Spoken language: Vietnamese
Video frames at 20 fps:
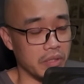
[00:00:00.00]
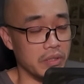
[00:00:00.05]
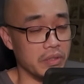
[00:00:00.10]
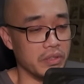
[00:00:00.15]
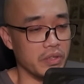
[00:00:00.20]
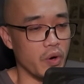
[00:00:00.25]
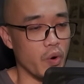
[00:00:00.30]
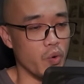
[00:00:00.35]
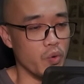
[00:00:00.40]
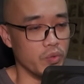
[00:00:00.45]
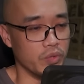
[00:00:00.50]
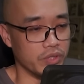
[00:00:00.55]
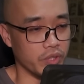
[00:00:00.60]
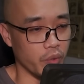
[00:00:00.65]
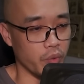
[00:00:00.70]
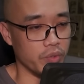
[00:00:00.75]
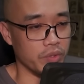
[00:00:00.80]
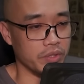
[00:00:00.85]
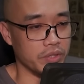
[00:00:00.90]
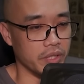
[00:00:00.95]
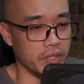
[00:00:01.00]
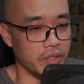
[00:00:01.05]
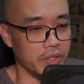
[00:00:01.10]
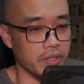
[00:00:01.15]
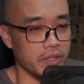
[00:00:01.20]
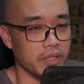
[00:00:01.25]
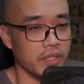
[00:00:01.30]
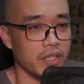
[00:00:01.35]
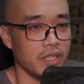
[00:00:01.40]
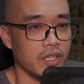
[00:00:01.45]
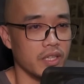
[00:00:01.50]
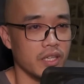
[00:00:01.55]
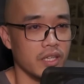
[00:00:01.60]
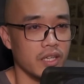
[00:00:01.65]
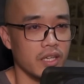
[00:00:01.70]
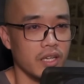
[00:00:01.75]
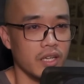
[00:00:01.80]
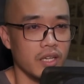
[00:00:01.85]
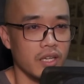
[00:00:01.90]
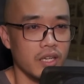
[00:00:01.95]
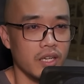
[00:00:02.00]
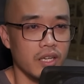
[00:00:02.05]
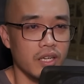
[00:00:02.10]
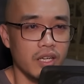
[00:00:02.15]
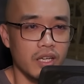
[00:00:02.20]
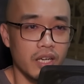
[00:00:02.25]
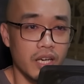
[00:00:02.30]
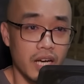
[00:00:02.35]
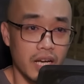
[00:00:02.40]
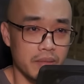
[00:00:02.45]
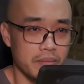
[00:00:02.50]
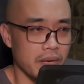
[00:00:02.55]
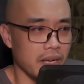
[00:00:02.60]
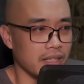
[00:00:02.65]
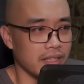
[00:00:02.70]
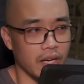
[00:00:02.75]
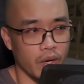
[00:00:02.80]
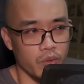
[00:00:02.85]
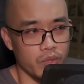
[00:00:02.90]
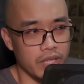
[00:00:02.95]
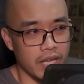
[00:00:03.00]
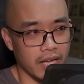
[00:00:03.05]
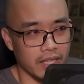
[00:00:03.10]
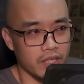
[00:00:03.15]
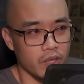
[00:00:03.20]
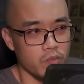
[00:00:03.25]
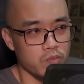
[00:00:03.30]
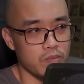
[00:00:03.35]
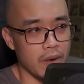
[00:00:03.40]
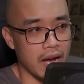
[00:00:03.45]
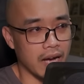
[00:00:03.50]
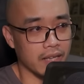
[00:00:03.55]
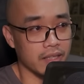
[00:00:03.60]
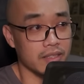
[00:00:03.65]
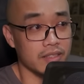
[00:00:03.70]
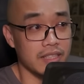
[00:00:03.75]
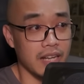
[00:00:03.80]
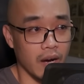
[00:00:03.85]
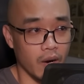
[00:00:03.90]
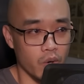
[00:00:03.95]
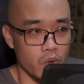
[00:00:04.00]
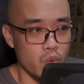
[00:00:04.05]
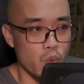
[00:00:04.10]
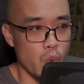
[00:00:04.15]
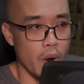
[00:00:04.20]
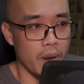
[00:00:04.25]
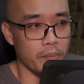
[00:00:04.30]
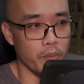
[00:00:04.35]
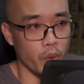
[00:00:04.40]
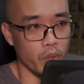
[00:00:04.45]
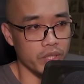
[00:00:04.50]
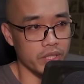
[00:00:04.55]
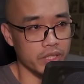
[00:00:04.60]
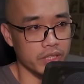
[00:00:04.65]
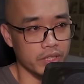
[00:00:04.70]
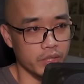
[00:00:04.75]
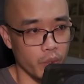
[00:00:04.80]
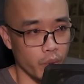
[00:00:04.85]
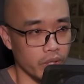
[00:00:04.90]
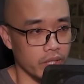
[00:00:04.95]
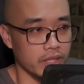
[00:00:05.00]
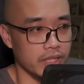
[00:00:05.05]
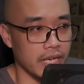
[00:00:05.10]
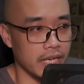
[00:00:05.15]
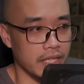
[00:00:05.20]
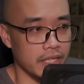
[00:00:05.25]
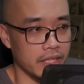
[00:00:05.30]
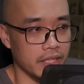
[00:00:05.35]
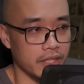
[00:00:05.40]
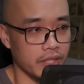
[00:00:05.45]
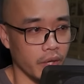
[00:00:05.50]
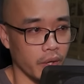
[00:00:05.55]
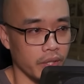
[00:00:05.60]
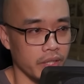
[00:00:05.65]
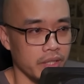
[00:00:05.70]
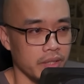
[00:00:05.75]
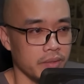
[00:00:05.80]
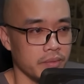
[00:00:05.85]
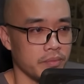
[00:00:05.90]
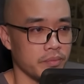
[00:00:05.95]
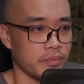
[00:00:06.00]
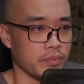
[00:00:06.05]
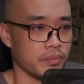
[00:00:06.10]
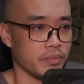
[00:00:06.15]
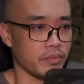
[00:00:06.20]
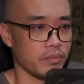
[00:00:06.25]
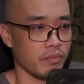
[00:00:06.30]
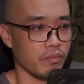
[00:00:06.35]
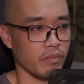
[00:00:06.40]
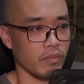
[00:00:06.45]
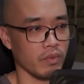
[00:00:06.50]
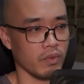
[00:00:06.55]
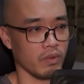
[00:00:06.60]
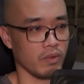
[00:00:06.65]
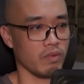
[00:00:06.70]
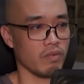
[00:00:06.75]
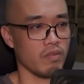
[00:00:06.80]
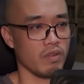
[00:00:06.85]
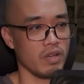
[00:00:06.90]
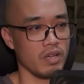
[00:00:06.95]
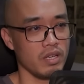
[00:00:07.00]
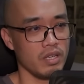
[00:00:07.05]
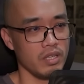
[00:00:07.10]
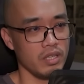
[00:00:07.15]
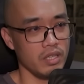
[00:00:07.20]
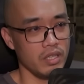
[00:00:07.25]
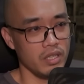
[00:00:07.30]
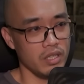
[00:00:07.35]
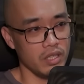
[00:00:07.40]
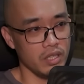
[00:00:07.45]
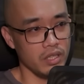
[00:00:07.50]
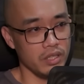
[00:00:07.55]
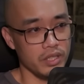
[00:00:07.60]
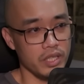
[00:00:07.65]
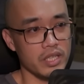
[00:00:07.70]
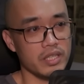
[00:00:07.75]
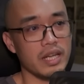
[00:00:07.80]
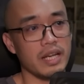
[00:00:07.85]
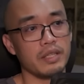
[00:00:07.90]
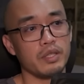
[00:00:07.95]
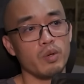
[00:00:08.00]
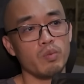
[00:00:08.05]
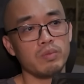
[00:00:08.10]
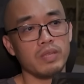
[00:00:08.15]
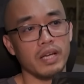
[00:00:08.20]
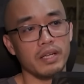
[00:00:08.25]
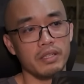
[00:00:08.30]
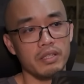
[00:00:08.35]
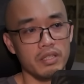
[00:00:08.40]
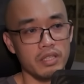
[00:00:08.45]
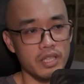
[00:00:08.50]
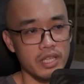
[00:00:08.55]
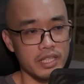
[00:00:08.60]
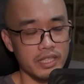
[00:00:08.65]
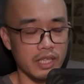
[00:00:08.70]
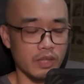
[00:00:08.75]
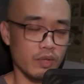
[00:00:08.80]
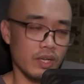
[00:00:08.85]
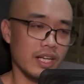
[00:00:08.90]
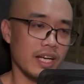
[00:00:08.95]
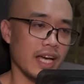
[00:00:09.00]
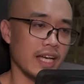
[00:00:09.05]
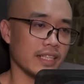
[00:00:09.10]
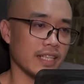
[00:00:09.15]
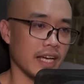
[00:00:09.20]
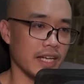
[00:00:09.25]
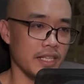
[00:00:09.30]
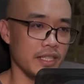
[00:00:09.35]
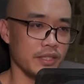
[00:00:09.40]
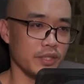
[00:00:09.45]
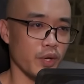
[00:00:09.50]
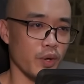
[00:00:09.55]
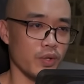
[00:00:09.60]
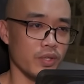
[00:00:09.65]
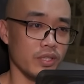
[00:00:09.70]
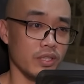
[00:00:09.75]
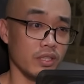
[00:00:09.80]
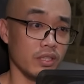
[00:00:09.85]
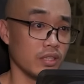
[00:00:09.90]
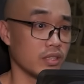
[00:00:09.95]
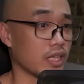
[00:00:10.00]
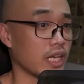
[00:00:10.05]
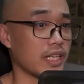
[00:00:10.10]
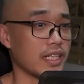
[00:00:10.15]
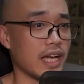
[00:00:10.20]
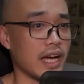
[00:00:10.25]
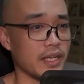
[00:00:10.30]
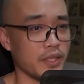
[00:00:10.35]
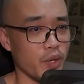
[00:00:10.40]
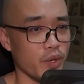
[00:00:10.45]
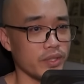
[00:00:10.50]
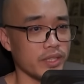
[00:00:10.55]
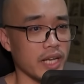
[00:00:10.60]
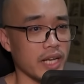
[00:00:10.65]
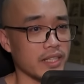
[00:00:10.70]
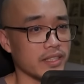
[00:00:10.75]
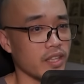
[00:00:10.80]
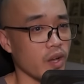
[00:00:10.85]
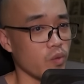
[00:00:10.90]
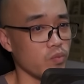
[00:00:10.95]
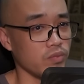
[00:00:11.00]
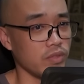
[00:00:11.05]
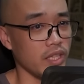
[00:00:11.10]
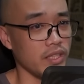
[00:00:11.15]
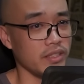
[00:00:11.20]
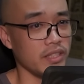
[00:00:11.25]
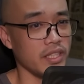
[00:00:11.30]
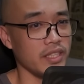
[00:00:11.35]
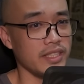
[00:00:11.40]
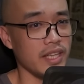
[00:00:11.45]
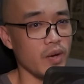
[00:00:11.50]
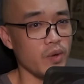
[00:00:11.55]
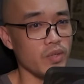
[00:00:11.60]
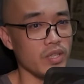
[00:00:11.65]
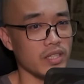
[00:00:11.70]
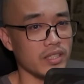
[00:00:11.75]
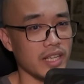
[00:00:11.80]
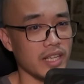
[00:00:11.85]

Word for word: Bên cạnh thanh niên tóc quăn, một nam tử trung niên miệng rộng nói tiếp. Mọi người ở đây nghe được tin tức này, sắc mặt đều hơi chìm xuống. Chuyện này là thật sao? Những thám tử kia qua lại chủ yếu là ở chỗ nào?